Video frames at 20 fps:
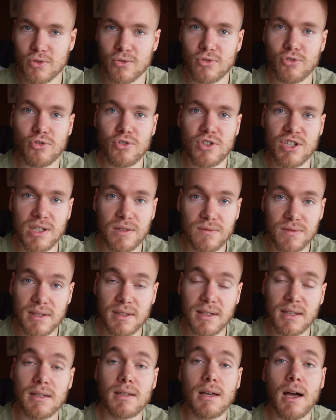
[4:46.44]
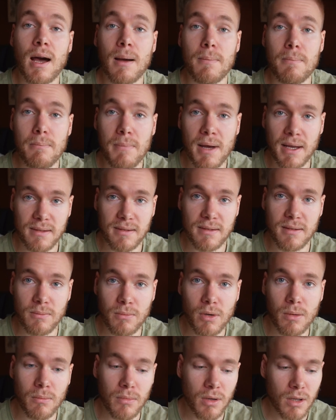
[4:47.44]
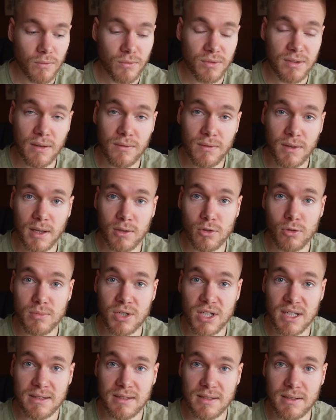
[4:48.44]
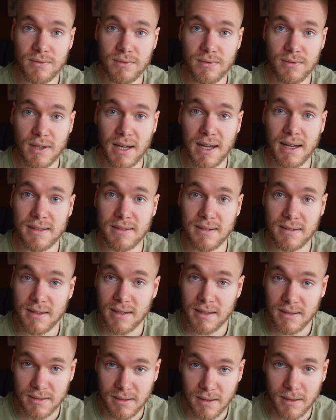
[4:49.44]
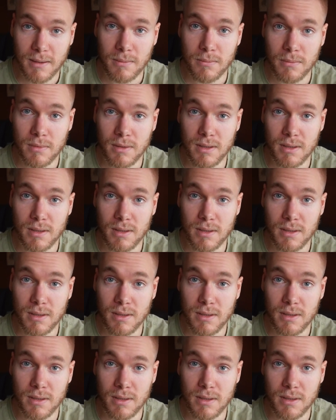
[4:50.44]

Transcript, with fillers: chose que j'éviterai un maximum. Vous avez un objectif assez extrême.